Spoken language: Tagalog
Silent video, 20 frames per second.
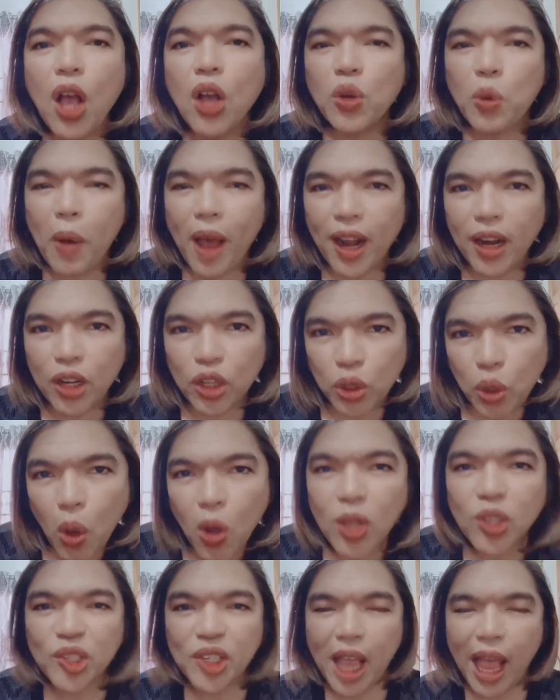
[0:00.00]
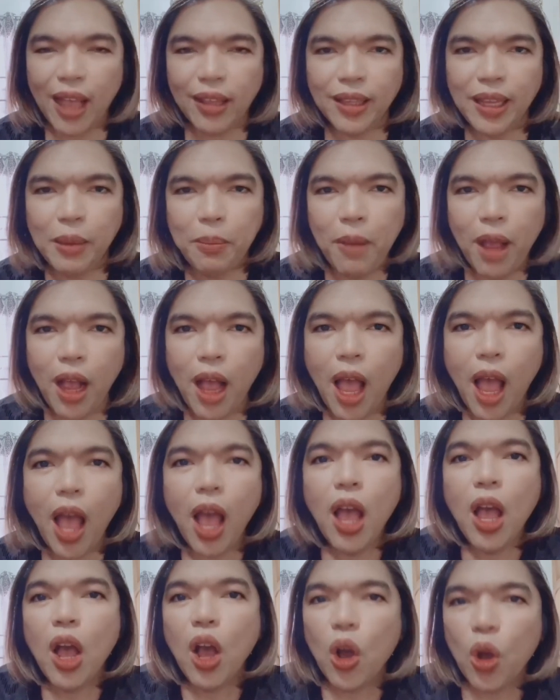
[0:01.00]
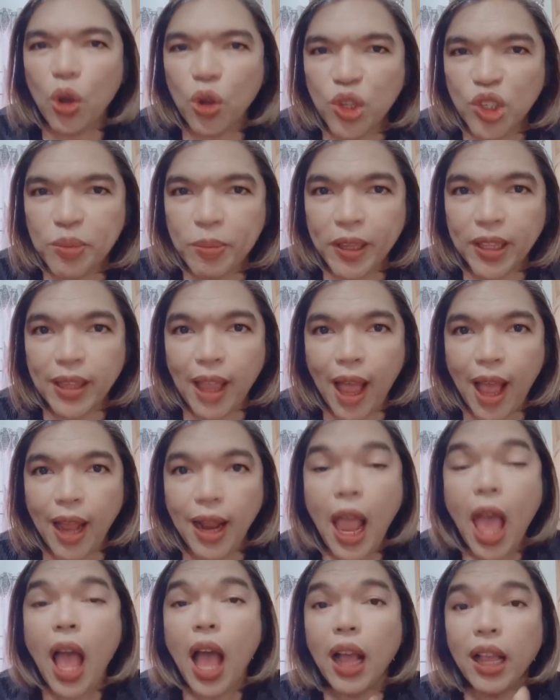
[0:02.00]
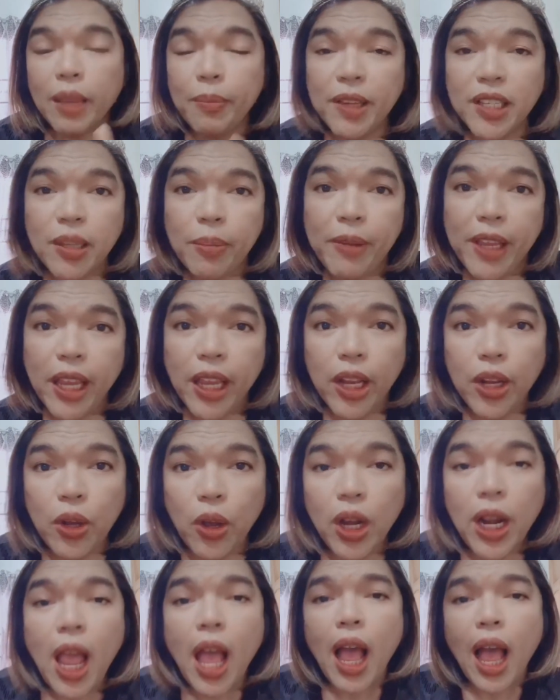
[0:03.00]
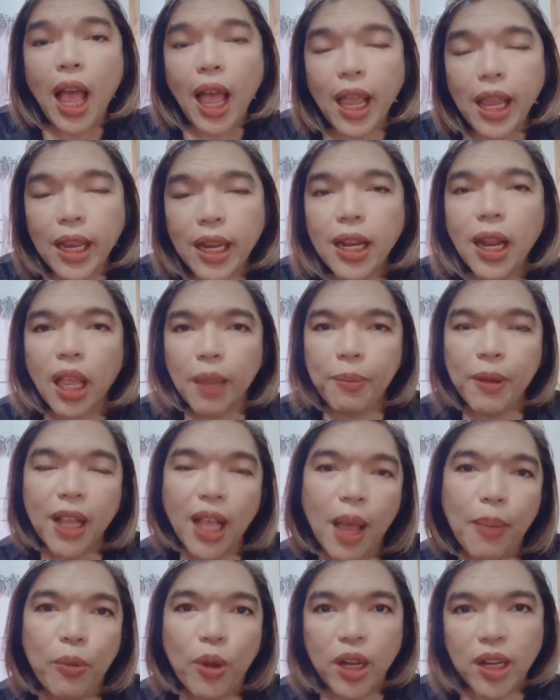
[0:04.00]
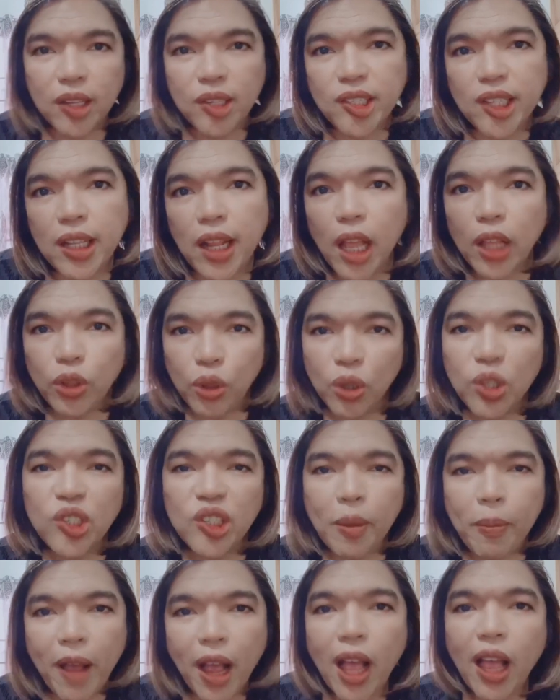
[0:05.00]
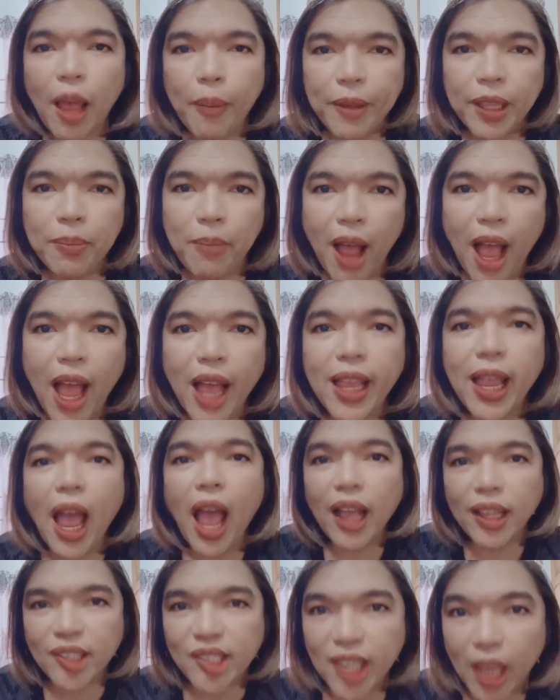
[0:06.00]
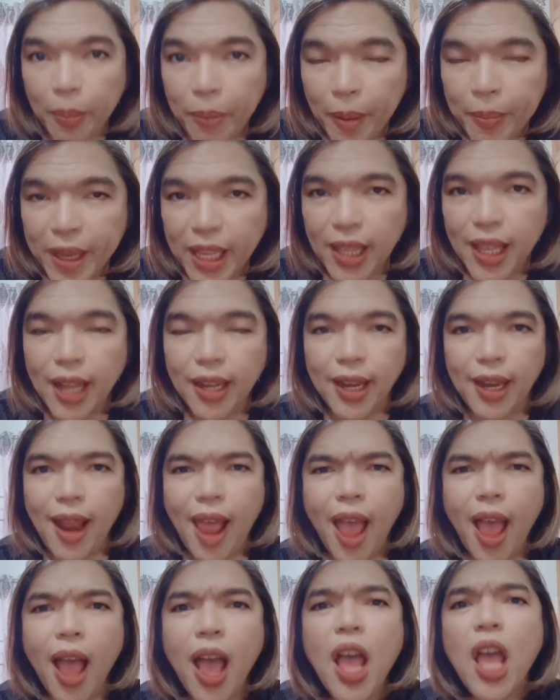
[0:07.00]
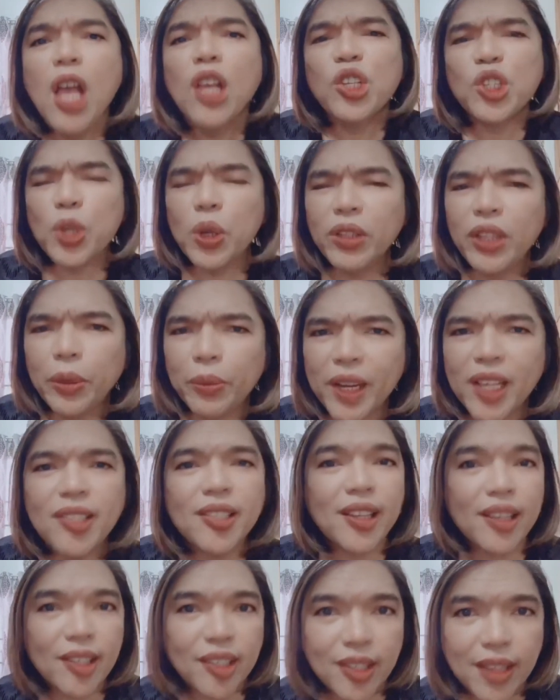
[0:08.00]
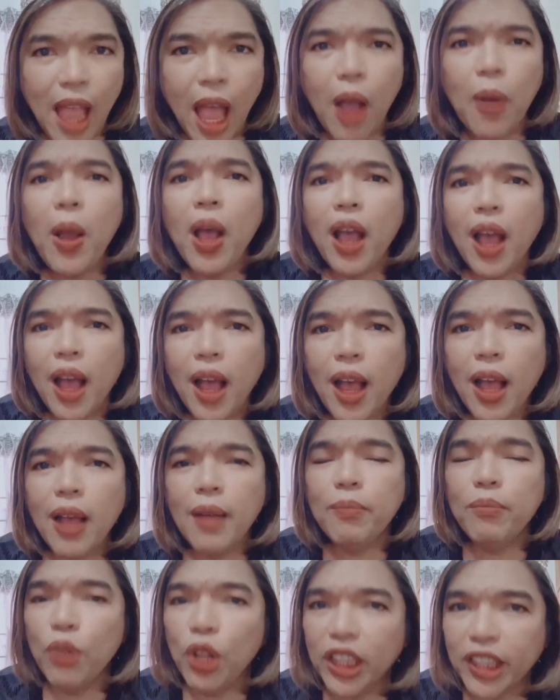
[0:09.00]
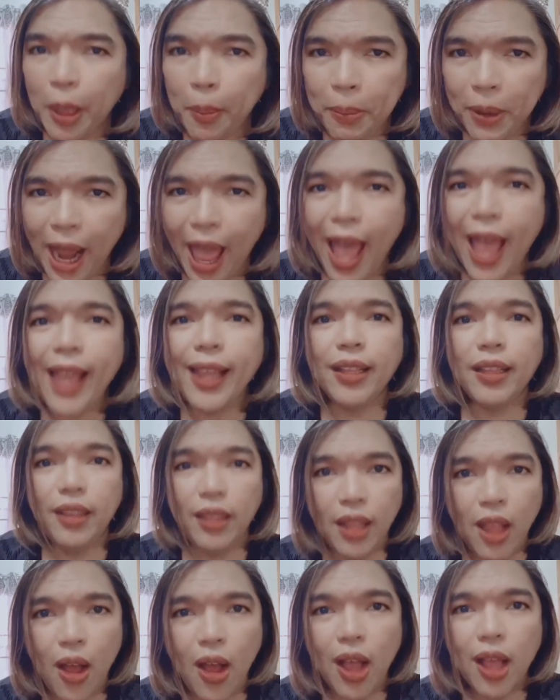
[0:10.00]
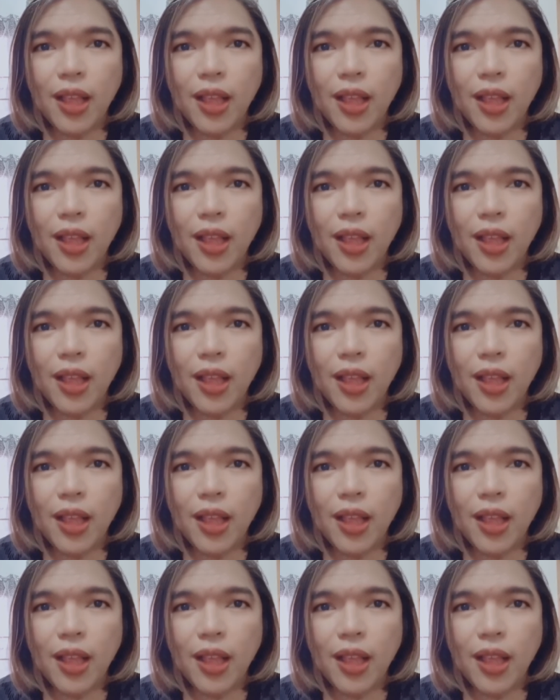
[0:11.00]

kwarto sa ating mga ospital. Ibig sabihin nun ay nakipagkapwa na sila doon sa mga kapitbahay at sa kapamilya nila. So the risk is now ah, multiplied no